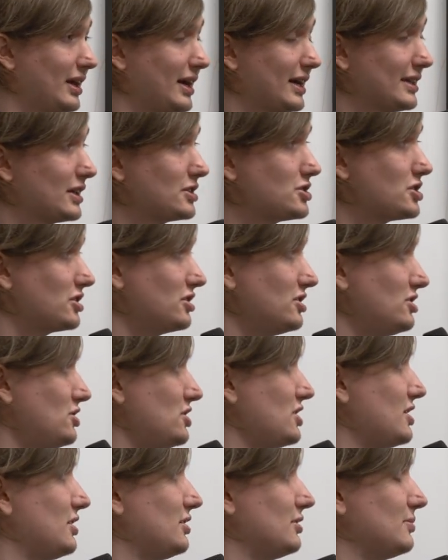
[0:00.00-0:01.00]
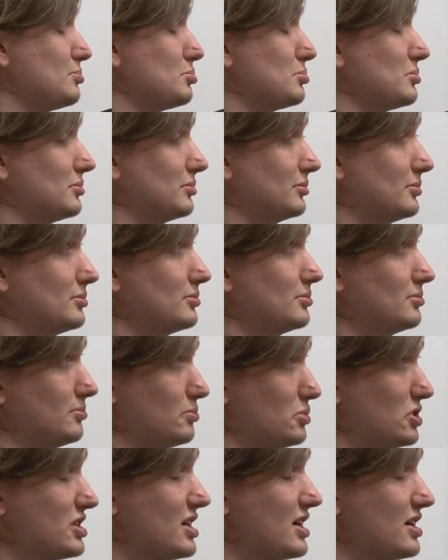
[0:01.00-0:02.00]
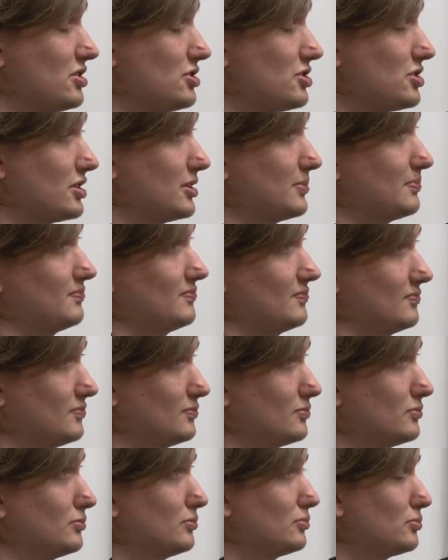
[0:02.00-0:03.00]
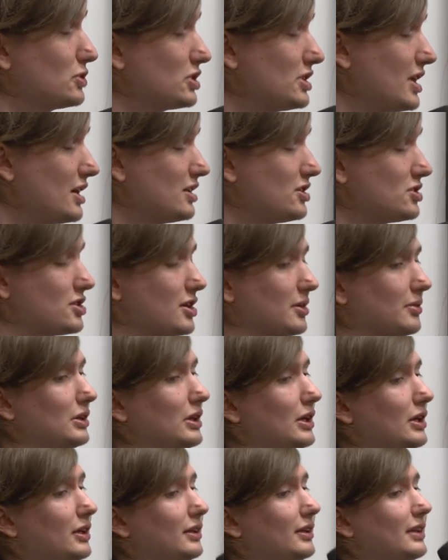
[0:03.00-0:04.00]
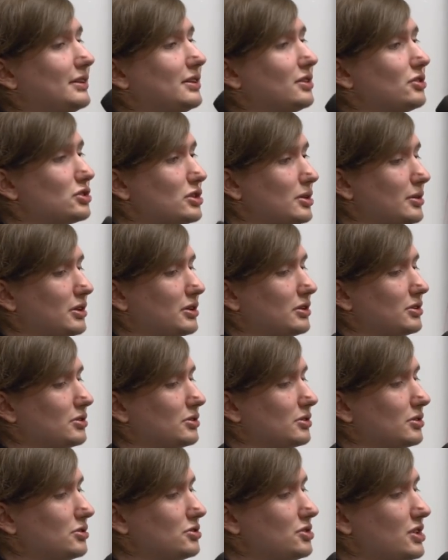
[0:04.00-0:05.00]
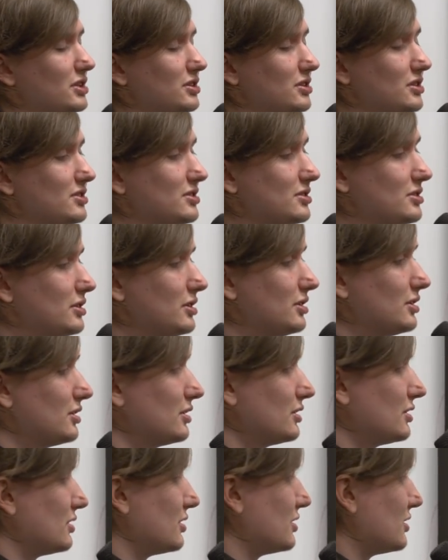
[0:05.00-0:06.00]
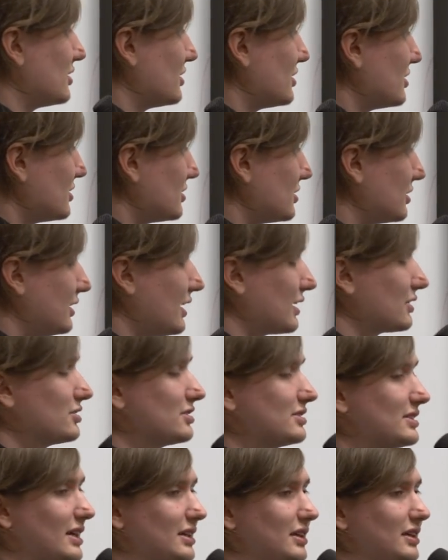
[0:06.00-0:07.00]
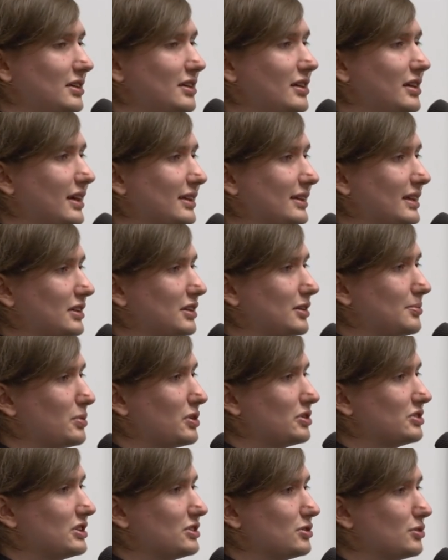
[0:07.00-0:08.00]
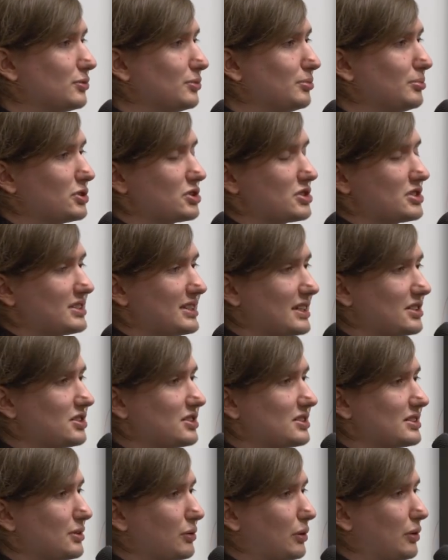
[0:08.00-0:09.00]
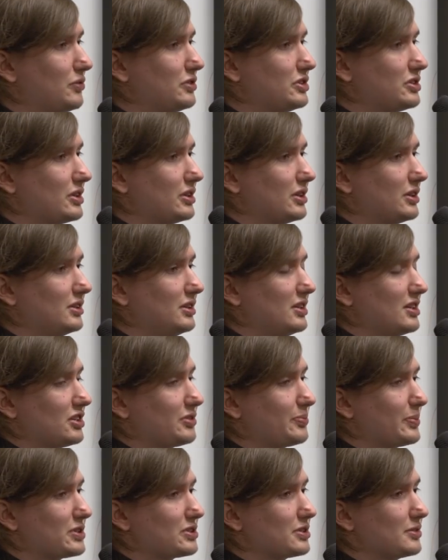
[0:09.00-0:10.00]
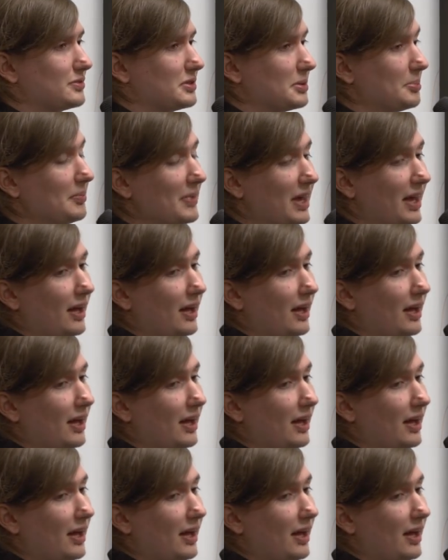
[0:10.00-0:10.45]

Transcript: A na Jenkinsie przydaje się przydaje się, dlatego że Jenkins, jak dostanie kilka takich procesów, może stać się całkowicie nieresponsywny.